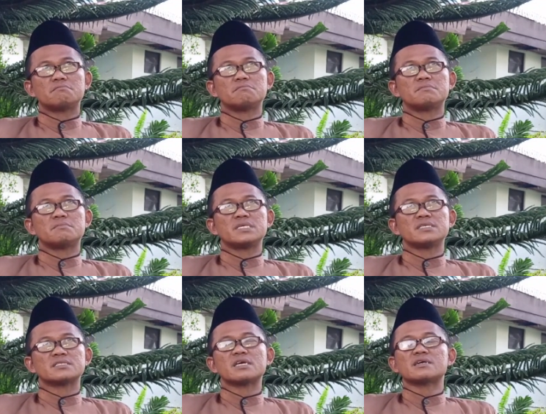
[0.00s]

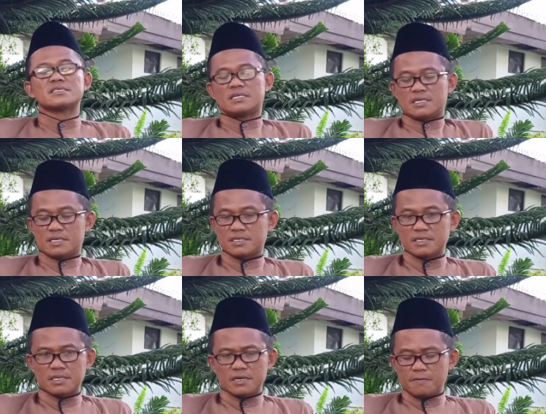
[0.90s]
menyentak kesadaran
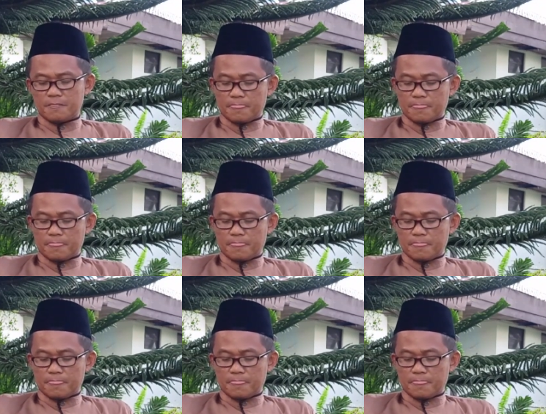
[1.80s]
kita.